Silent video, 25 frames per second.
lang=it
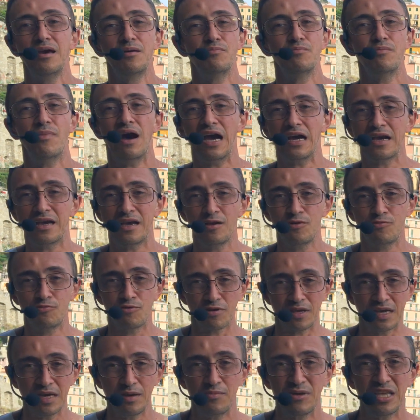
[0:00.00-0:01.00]
ma anche il tuo
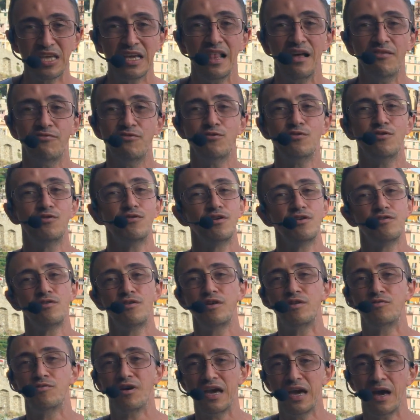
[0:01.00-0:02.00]
team di lavoro,
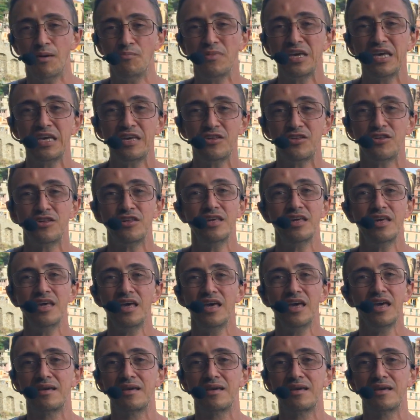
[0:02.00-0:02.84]
i tuoi amici,